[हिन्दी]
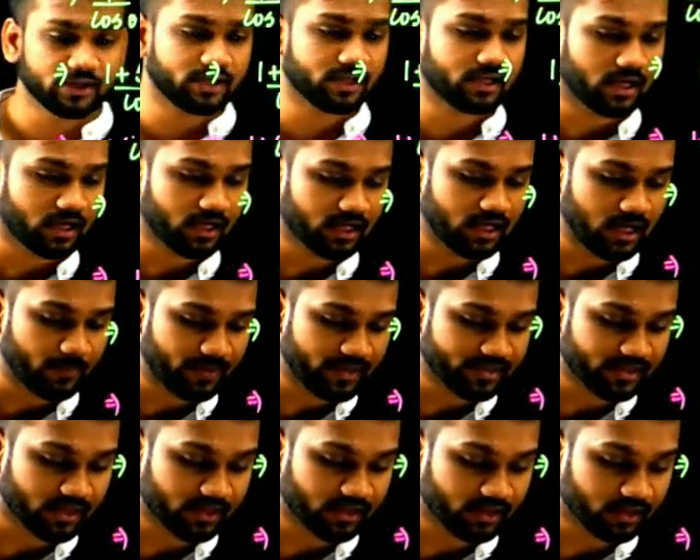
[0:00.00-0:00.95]
हियर अगर आप
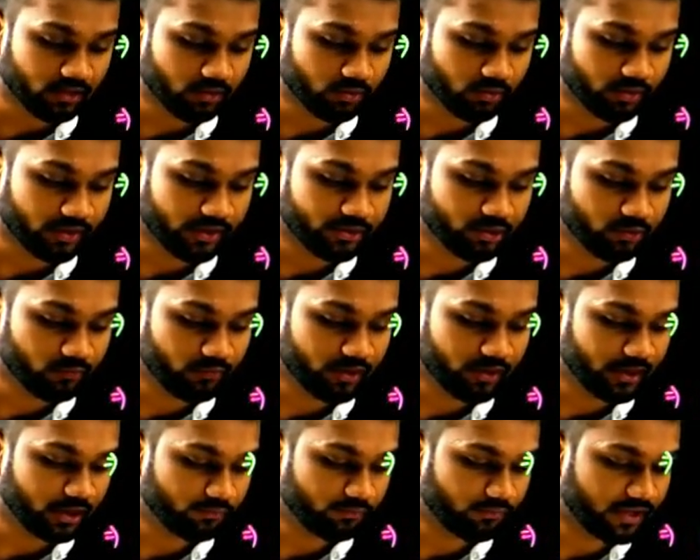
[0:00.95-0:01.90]
ऐसा करोगे यू विल
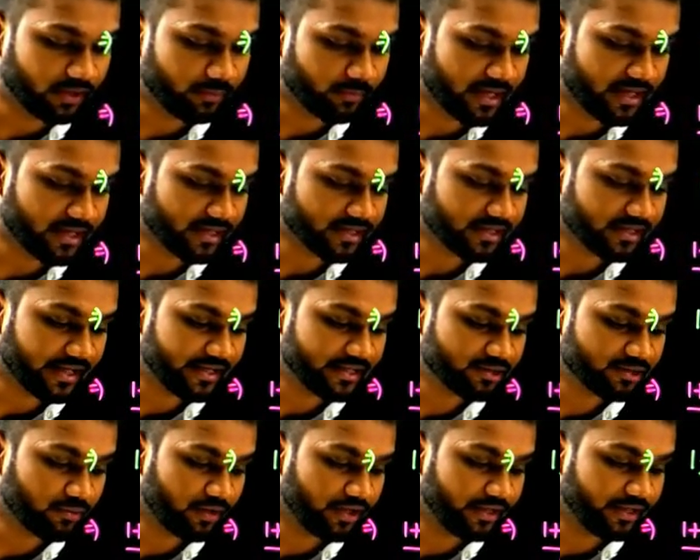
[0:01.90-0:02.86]
गेट वन माइनस साइन
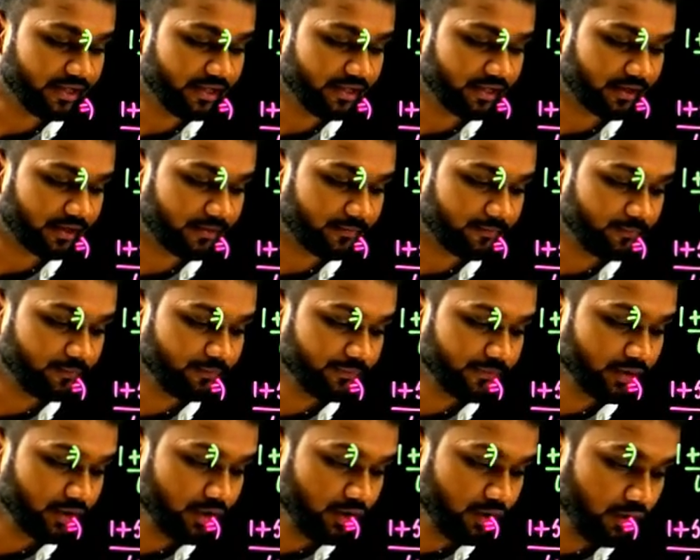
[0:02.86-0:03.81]
स्क्वायर थीटा
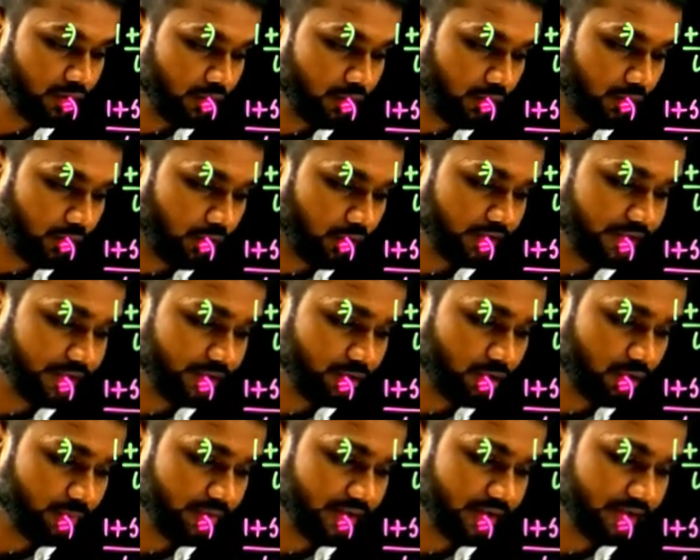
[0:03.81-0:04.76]
और
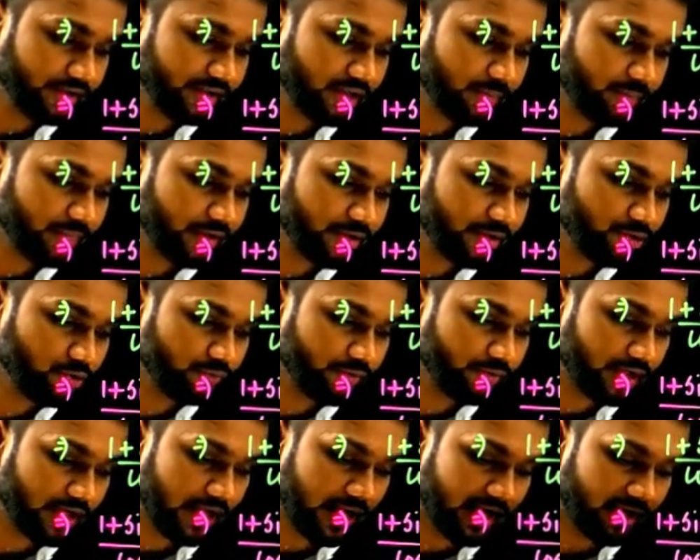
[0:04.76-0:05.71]
डिनोमिनेटर में यू
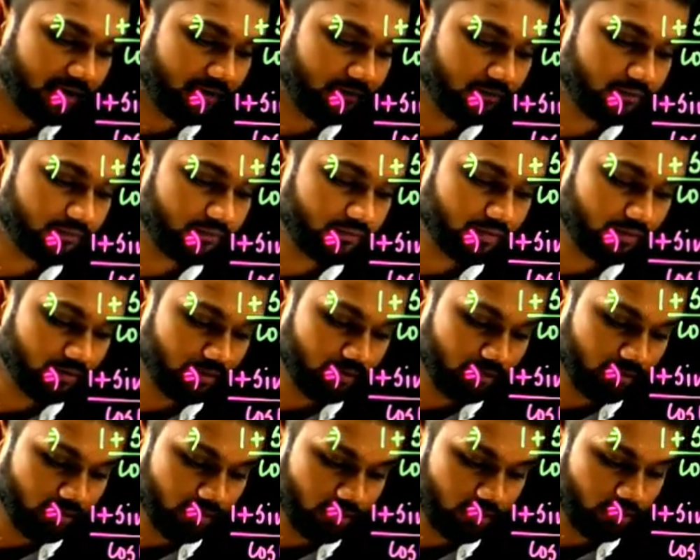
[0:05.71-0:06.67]
विल हैव
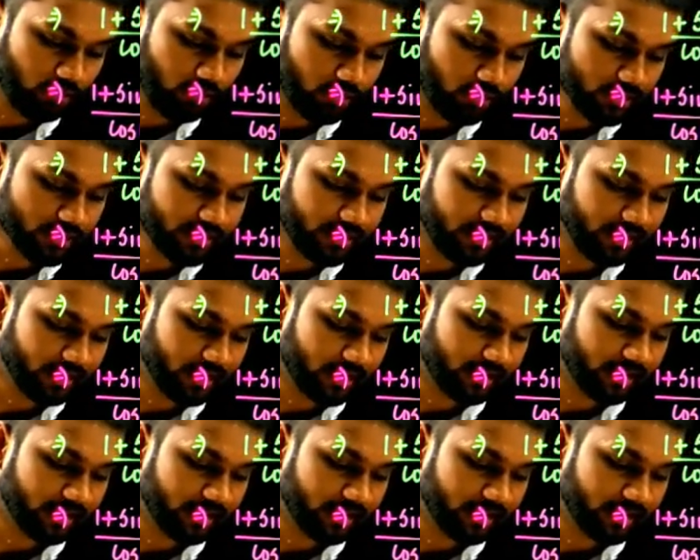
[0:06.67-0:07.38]
कॉस थीटा